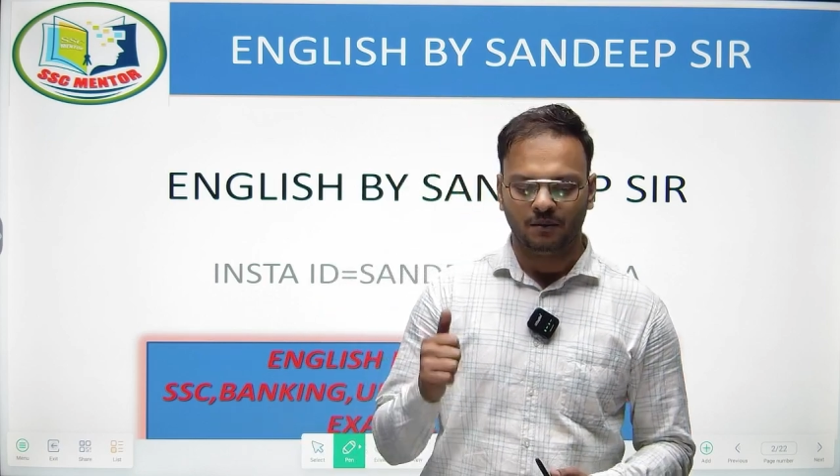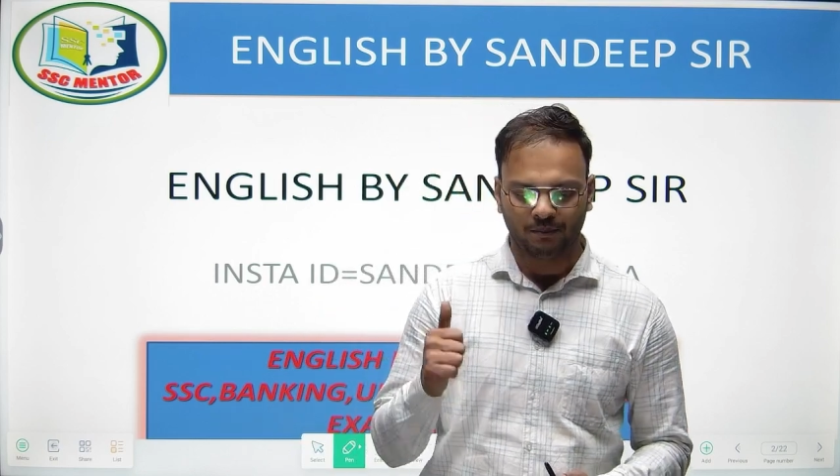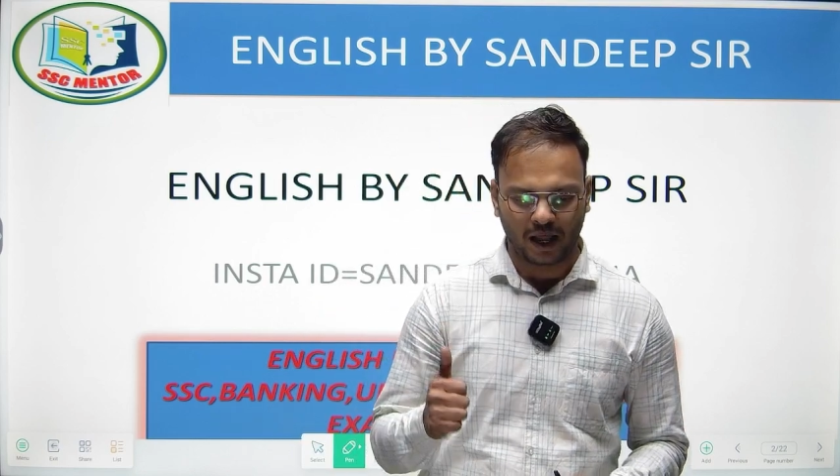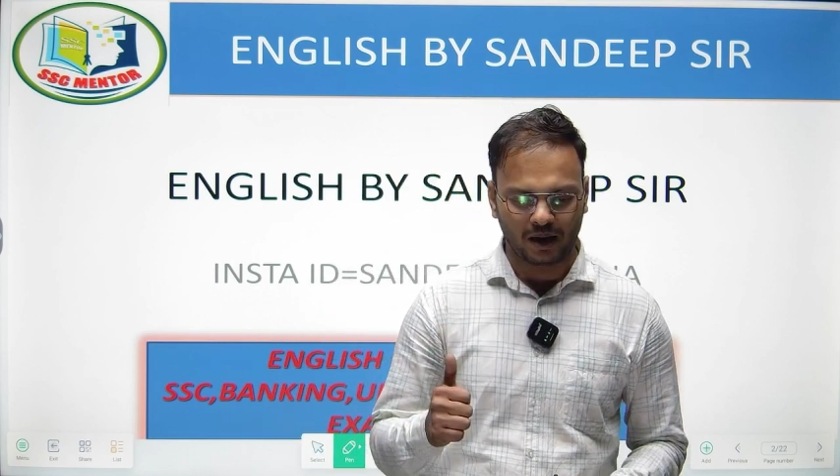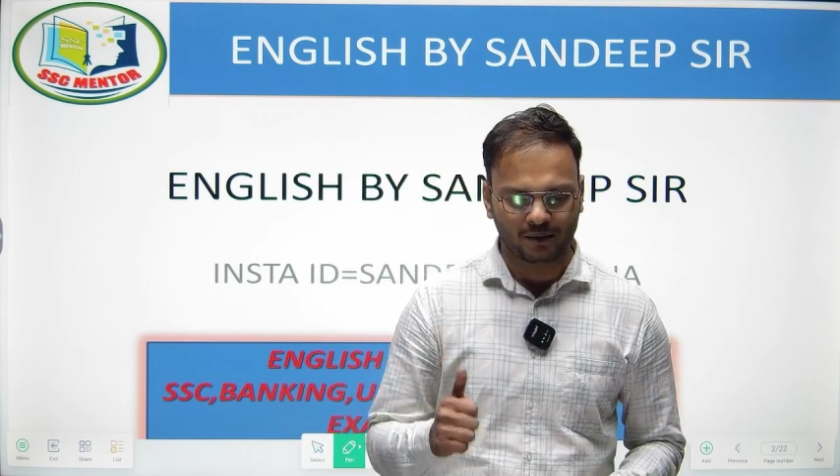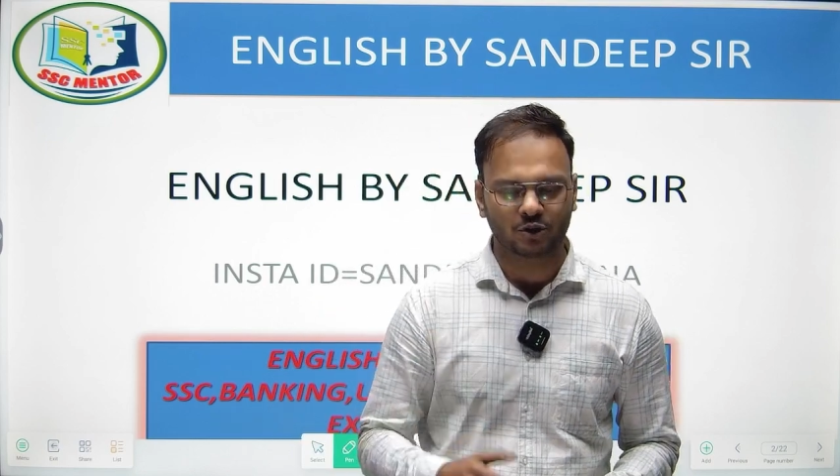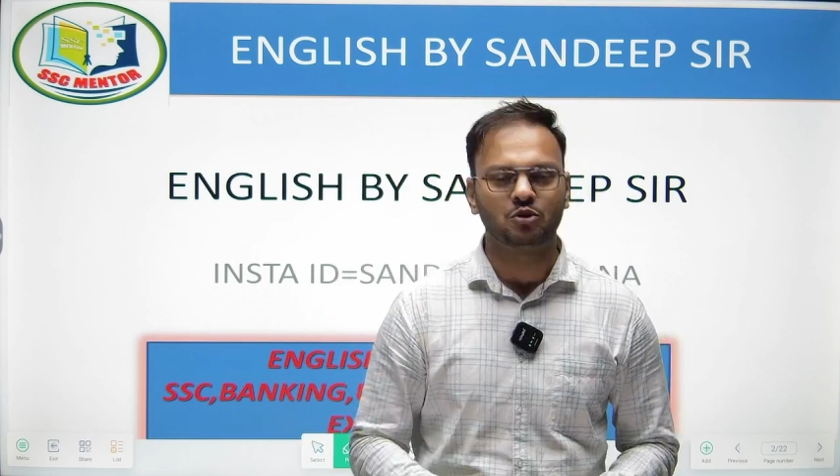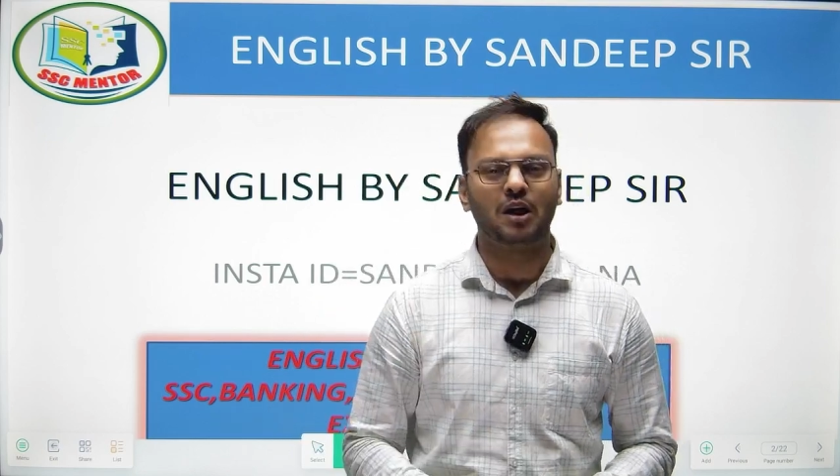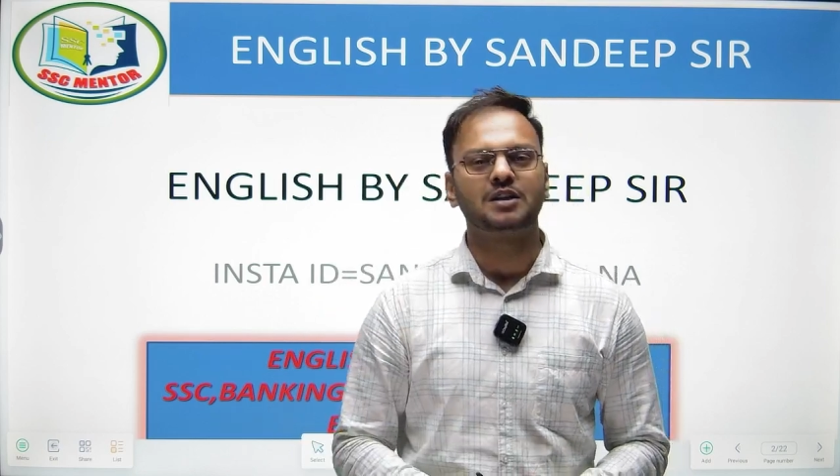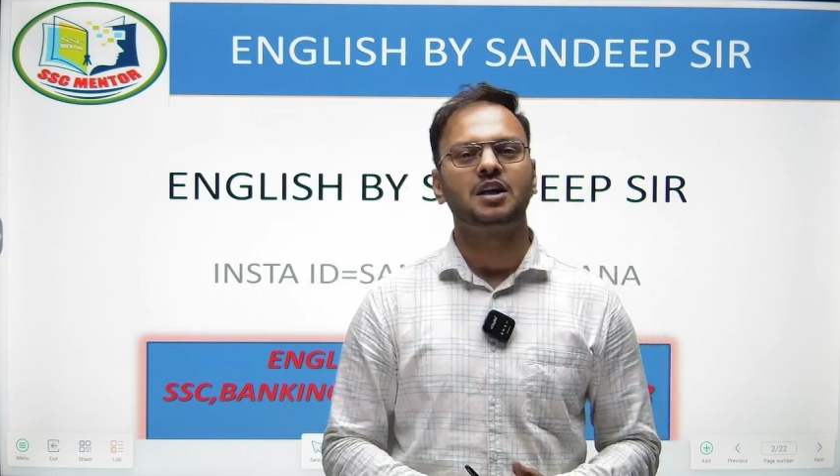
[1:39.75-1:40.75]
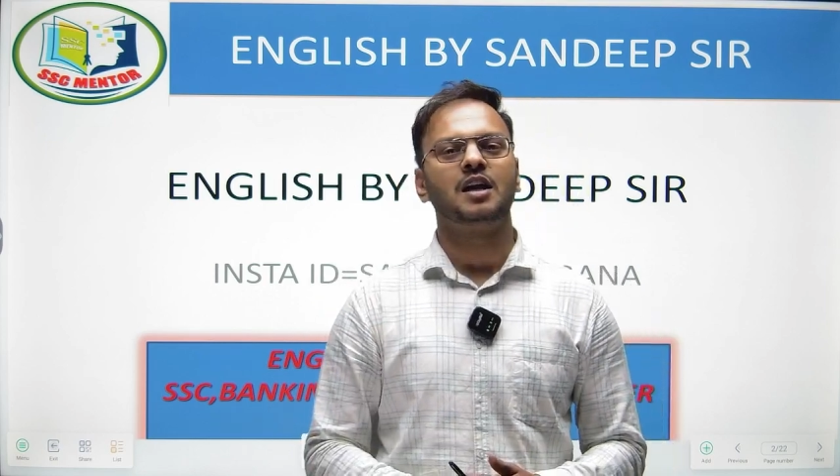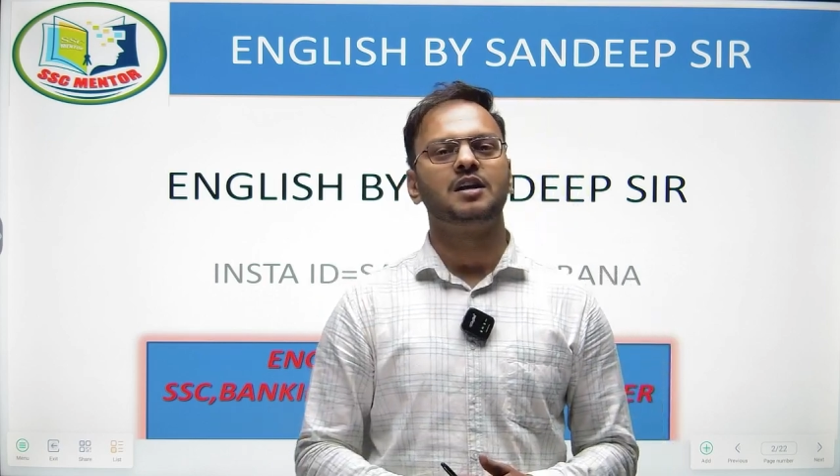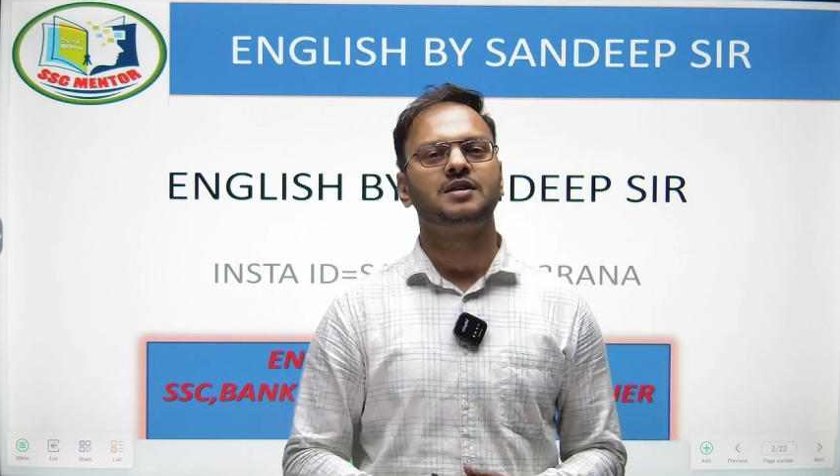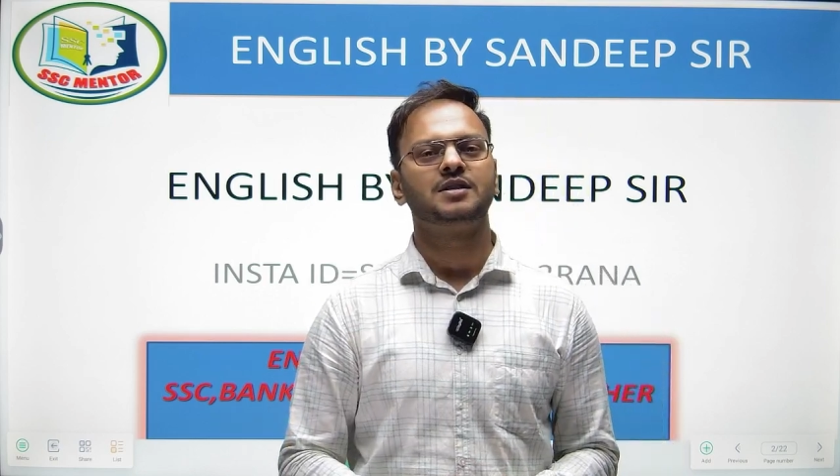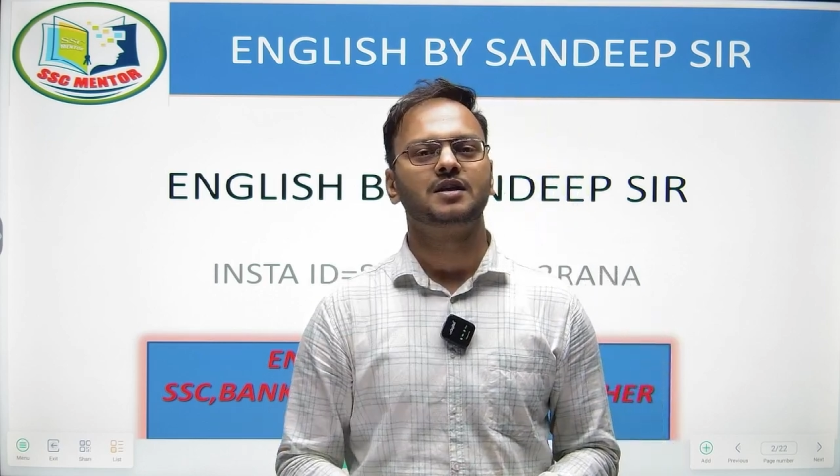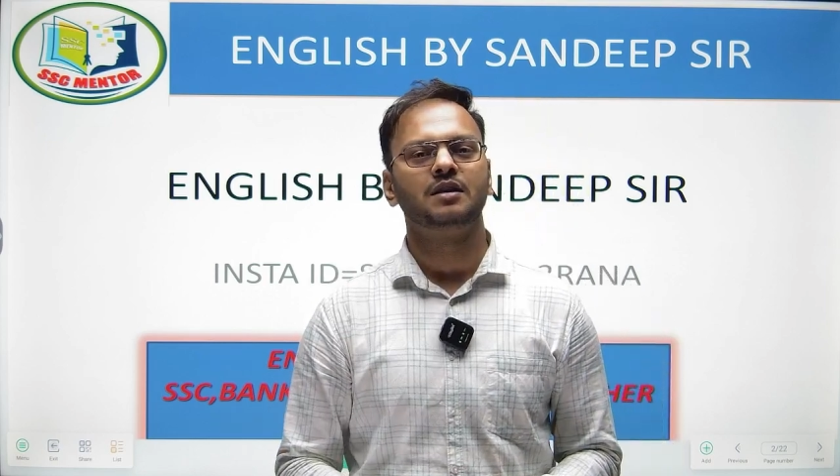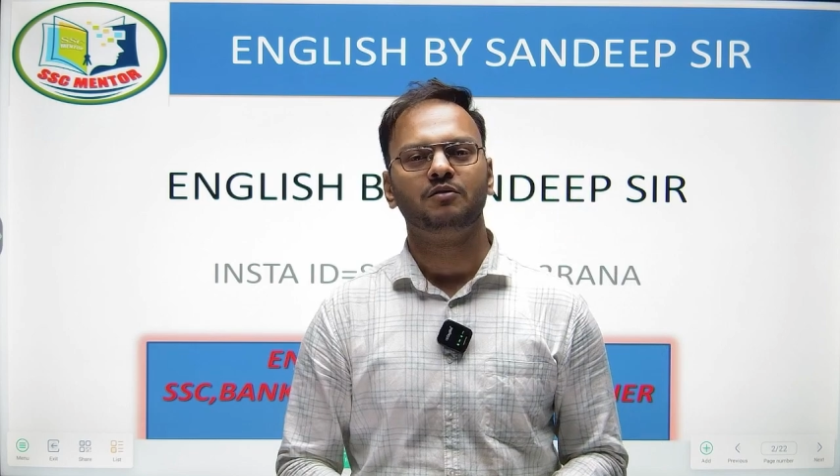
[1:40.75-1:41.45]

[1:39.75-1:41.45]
प्यारे बच्चों जो आज की क्लासेस है